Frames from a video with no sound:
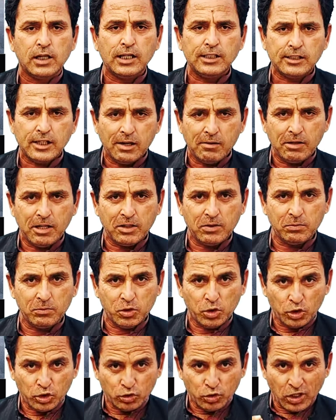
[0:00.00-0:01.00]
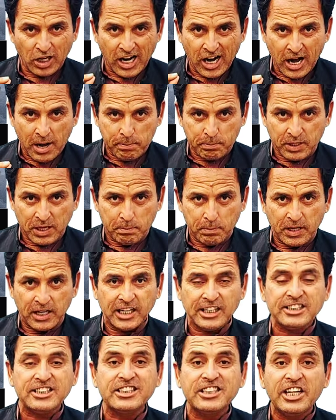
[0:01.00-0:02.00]
अस्सलाम वालेकुम दोस्तों आपके
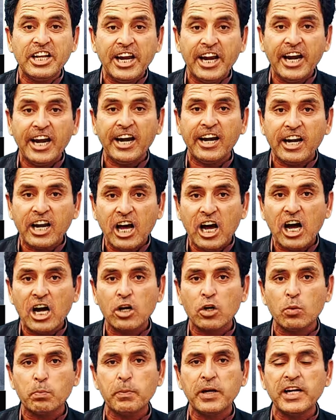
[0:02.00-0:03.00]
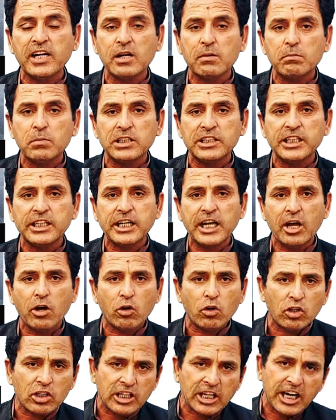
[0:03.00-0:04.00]
पास डेढ़ लाख रुपए का बजट
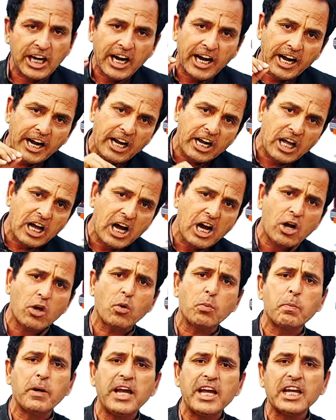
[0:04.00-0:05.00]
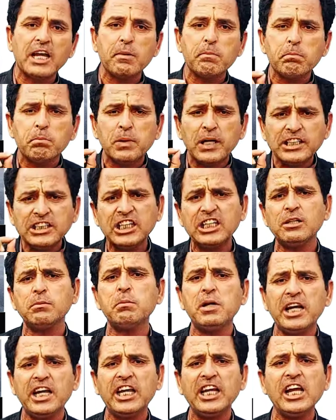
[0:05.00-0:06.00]
है और डेढ़ लाख रुपए के
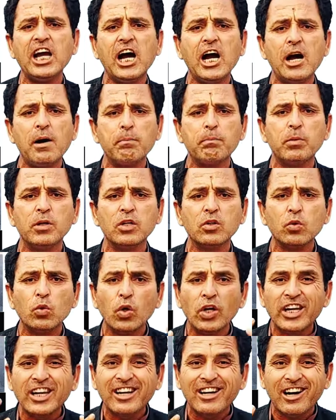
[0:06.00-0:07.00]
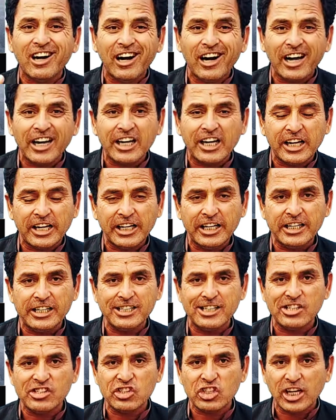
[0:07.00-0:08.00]
बजट में ही आप कोई कार
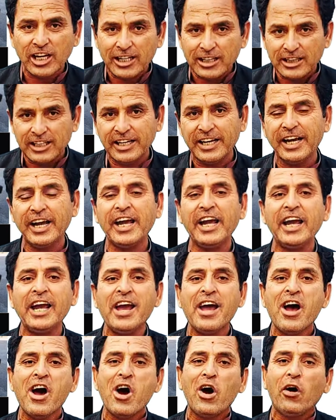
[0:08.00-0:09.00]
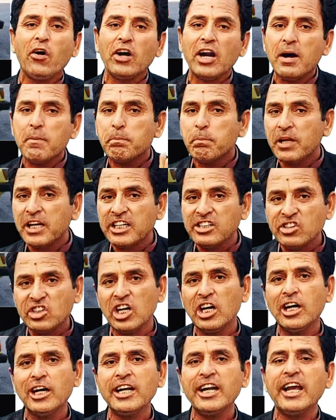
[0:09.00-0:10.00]
ख़रीदना चाहते हैं और आप
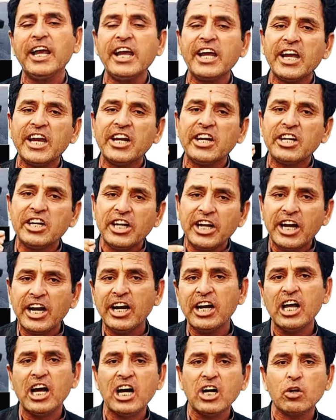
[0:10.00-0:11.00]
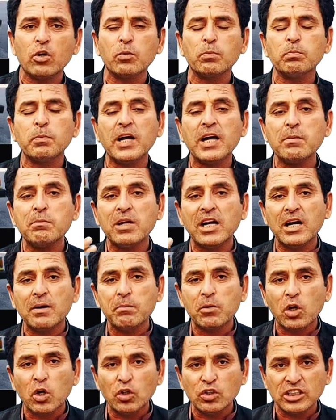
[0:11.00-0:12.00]
परेशान हैं कि डेढ़ लाख रुपए में
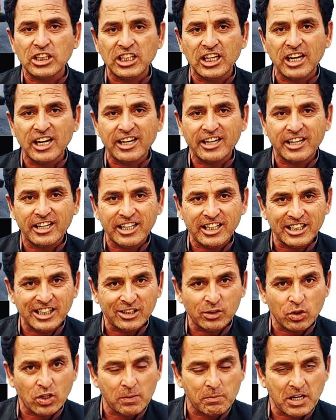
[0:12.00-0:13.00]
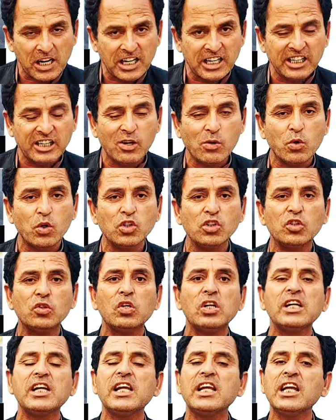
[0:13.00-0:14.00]
हम कौन सी कार ख़रीदें तो घबराने की कोई
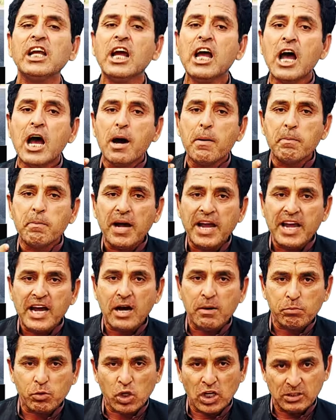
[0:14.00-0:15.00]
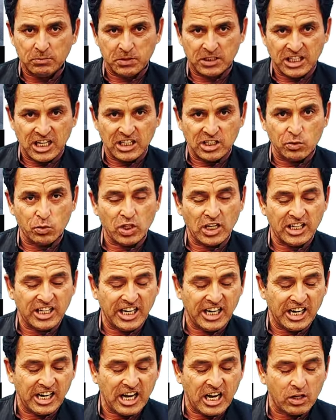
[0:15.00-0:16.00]
ज़रूरत नहीं मैं आपको आज बताता हूं कि
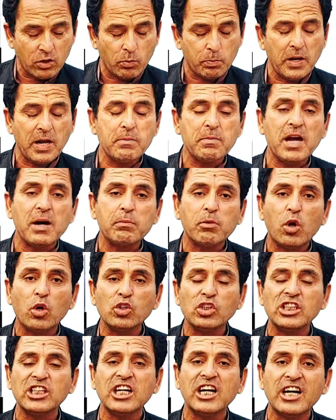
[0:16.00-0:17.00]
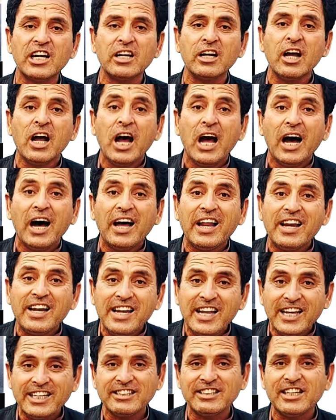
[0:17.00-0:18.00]
डेढ़ लाख रुपए में आप कौन सी कार
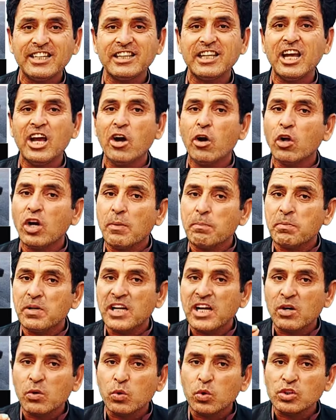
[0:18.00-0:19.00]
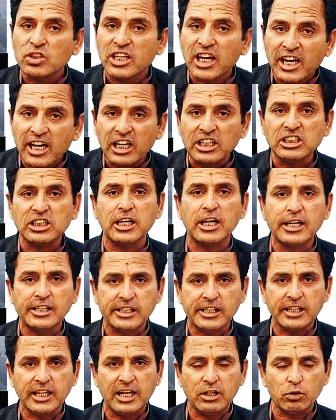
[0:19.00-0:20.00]
ले सकते हैं और अपना गुजारा
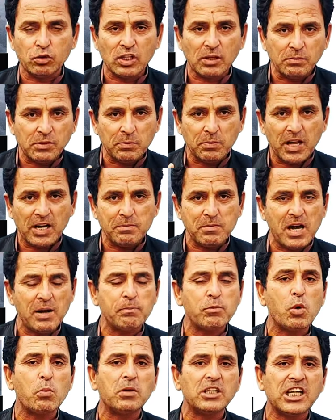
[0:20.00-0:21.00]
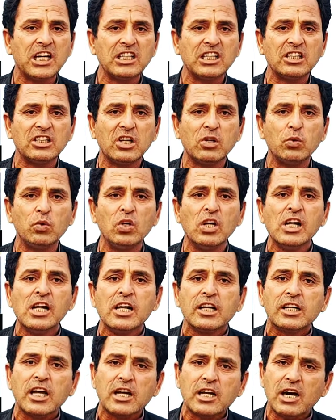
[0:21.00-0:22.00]
चला सकते हैं तो सबसे पहले मैं आपको बताता चलूँ
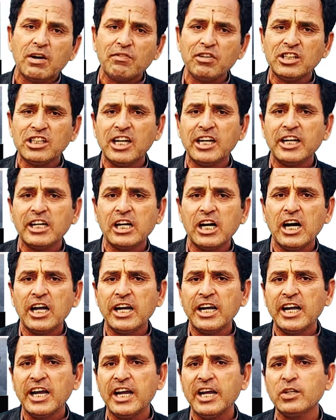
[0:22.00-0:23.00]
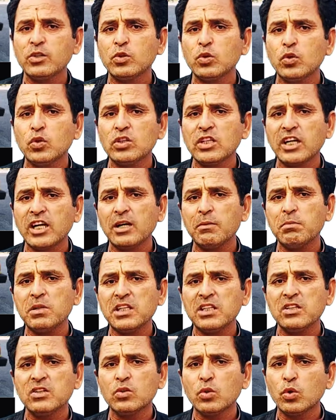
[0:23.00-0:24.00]
कि काफ़ी सारे कारें हैं जो
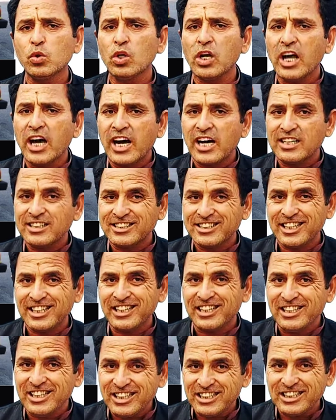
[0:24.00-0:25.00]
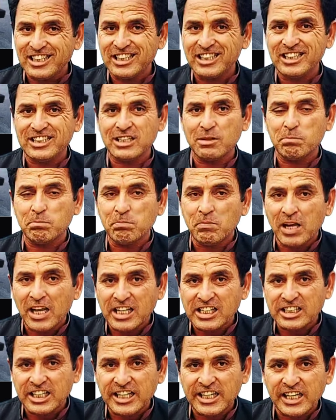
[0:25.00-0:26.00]
तकरीबन दो लाख से नीचे नीचे
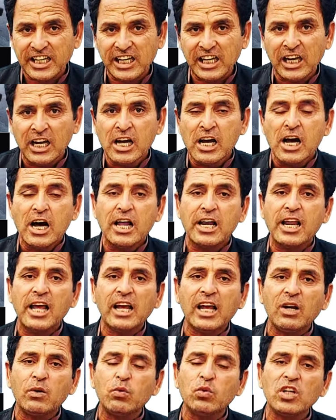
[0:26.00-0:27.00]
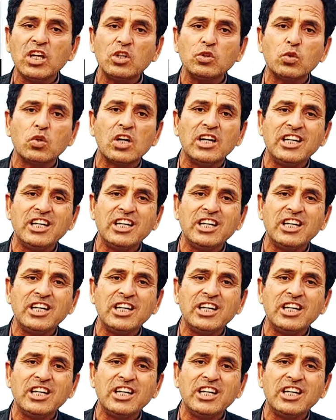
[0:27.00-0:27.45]
मिल जाएंगी लेकिन उनकी जो